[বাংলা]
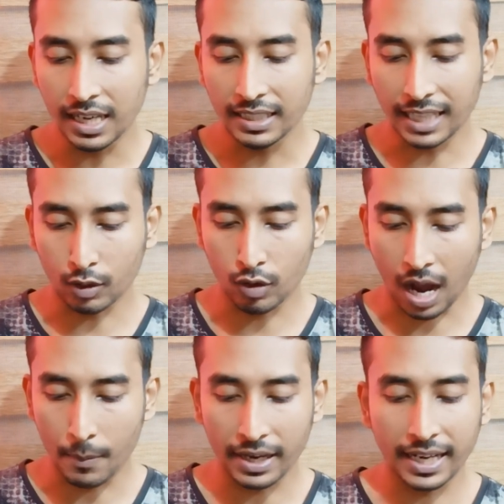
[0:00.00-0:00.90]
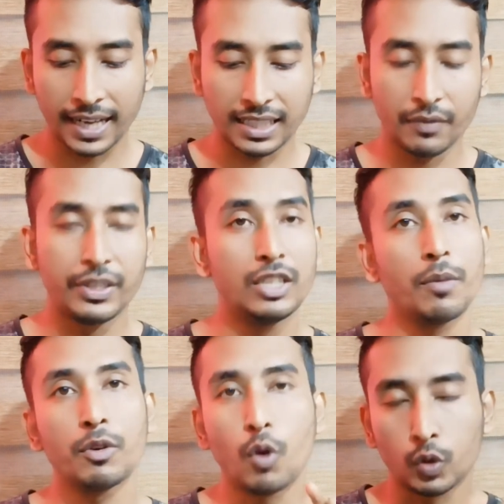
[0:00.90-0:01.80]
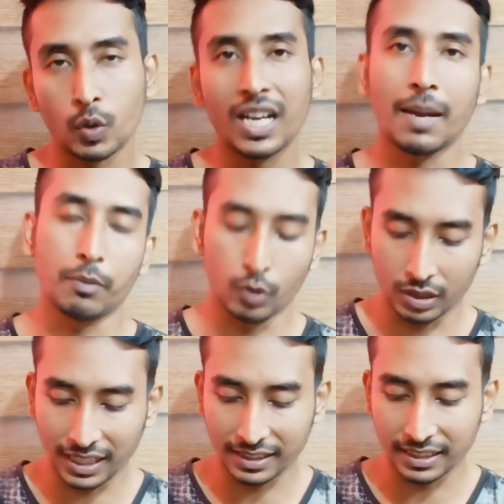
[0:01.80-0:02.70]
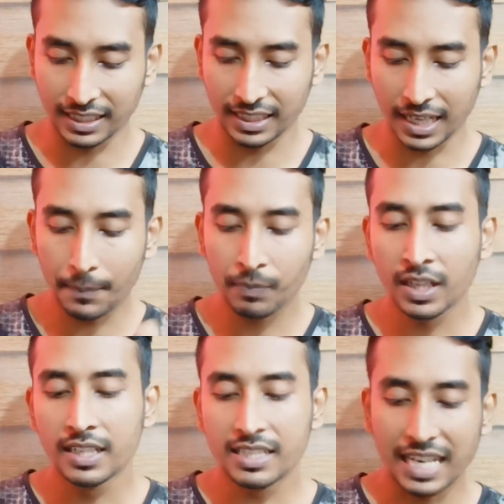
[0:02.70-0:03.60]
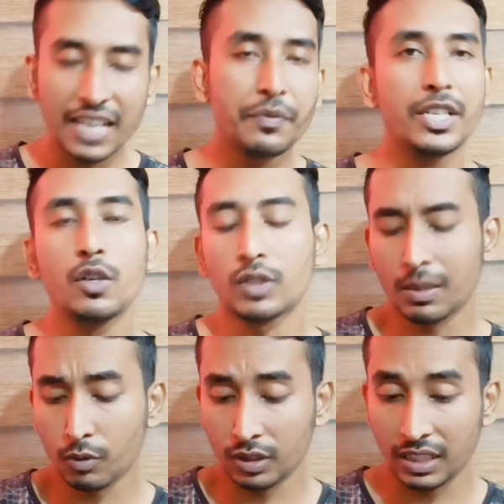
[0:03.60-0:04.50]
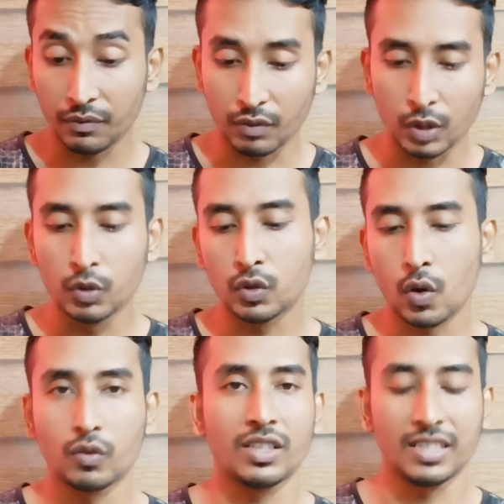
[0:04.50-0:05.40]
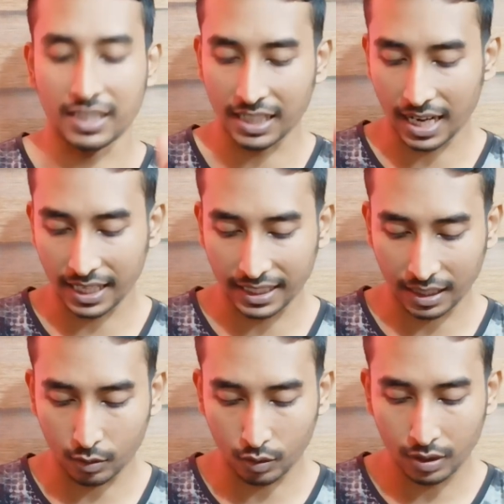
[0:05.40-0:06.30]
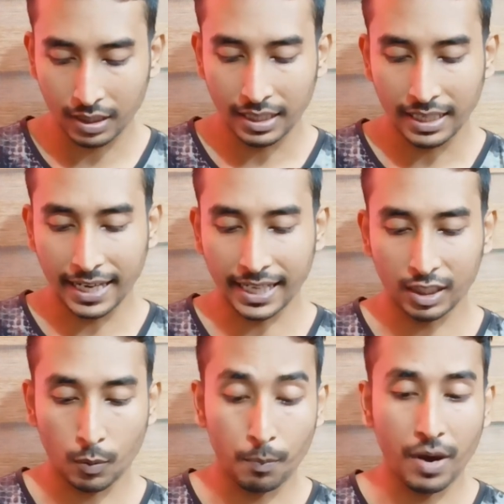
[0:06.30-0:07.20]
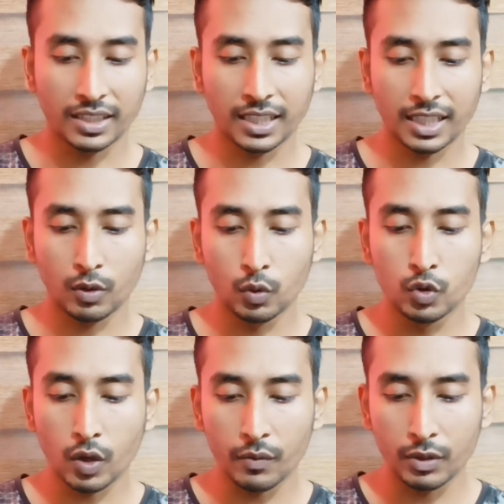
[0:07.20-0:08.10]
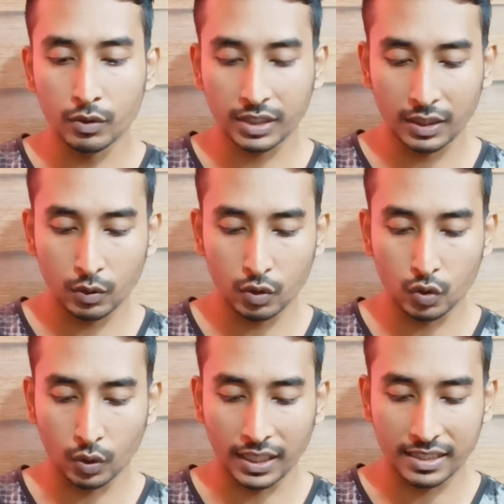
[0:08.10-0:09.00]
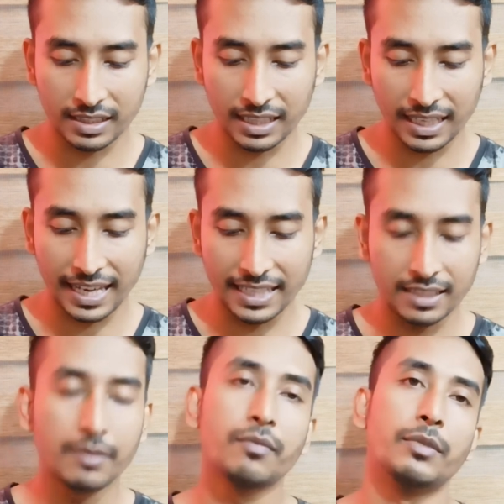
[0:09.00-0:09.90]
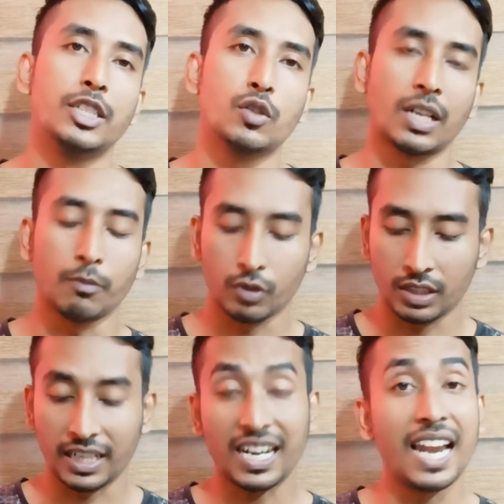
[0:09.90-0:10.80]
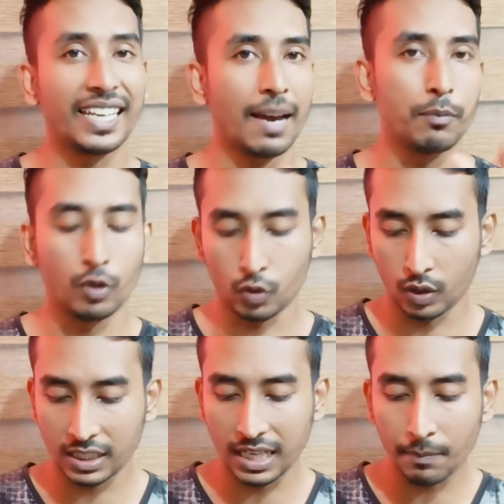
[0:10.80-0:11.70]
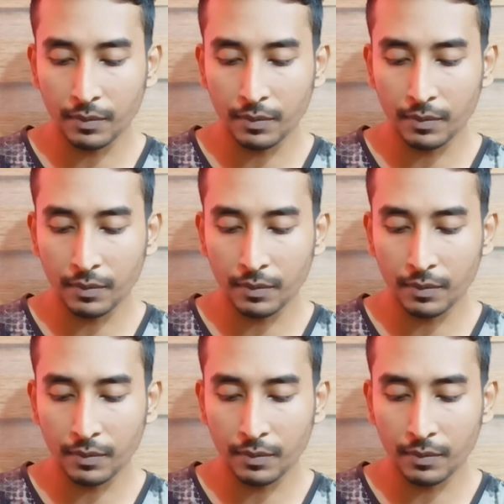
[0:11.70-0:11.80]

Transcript: দেখো আমার একটা ভিডিও আমি গতকাল আপলোড দিয়েছি যেটা সেই ভিডিওটার মধ্যে ভিউজ কত এসছে সেটা আগে দেখো এখানে দেখো পাঁচ হাজার দুশো ভিউজ কিন্তু চলে এসছে এই ভিডিওটার মধ্যে কালকে আপলোড করেছিলাম